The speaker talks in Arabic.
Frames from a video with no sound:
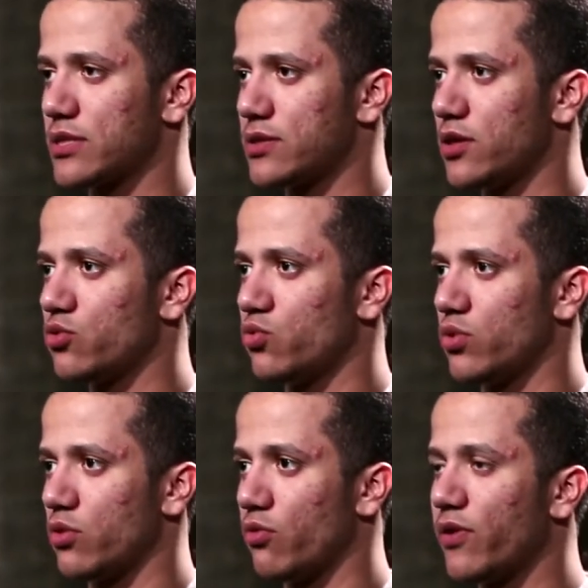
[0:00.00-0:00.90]
اسنانه
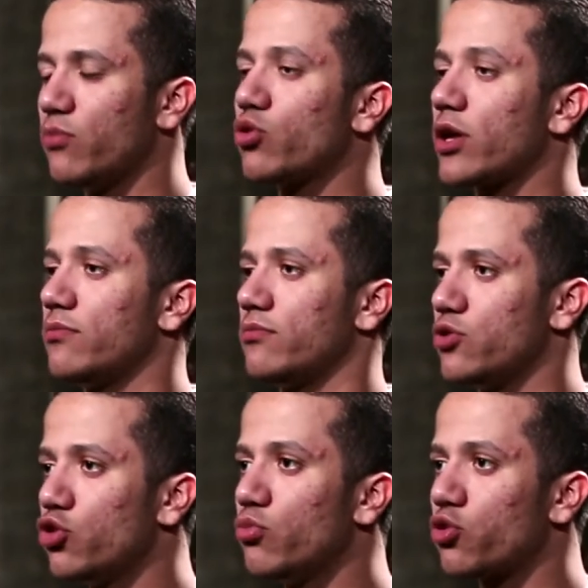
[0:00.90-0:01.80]
وفمه كان
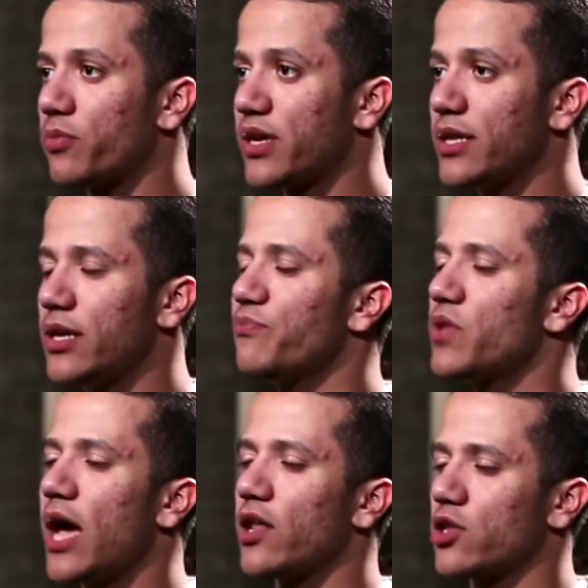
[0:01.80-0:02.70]
بيؤمر بكده
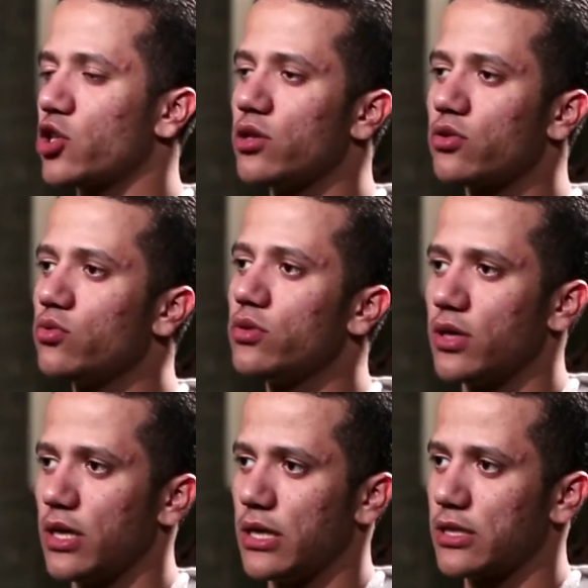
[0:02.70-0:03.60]
ده علشان
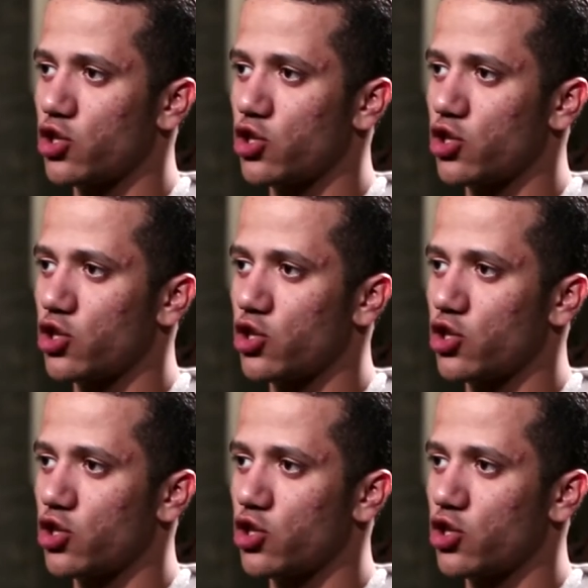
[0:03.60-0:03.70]
يكون آه،